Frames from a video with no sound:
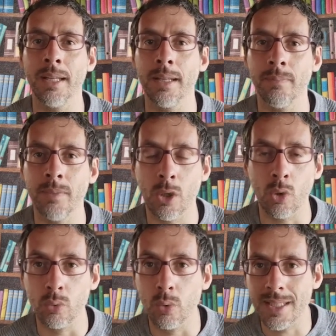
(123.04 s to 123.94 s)
in, in
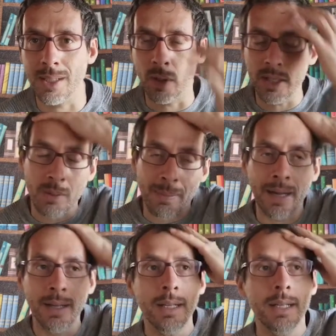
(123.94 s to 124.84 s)
conduzione.
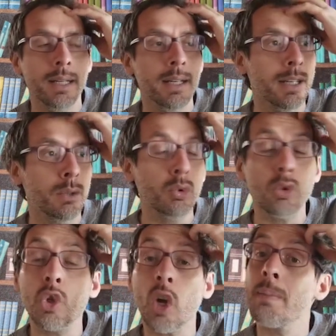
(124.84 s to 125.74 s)
Insomma, eh,
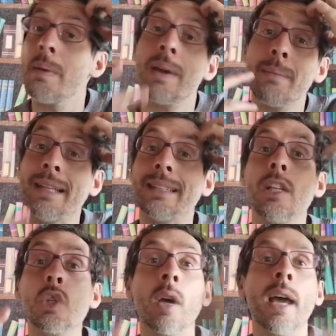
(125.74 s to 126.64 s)
tutto ciò che mi permette
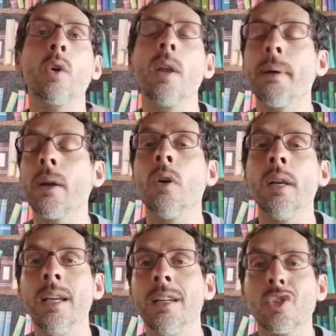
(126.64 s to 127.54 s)
di giocare con le
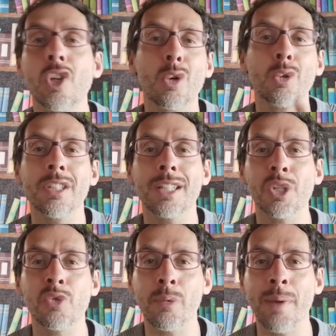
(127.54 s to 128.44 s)
parole cerco di
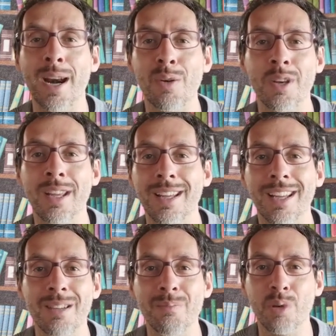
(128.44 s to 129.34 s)
trasformarlo in,
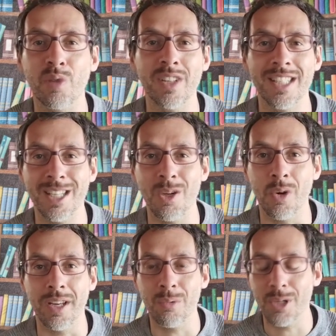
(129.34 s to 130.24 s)
eh, in
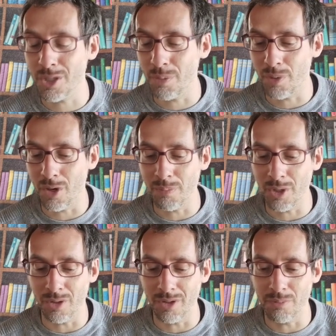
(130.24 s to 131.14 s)
professione. Questo è un po' il
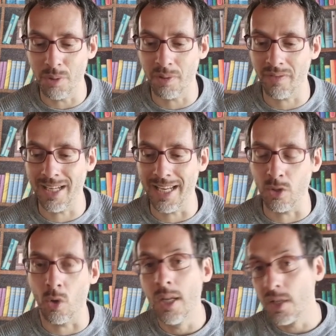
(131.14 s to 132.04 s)
mio, il mio,
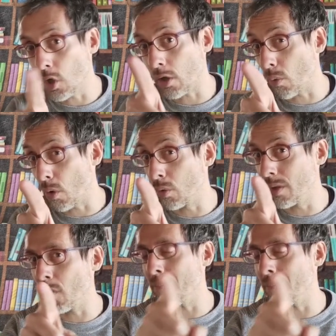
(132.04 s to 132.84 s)
privilegio. So che qualcuno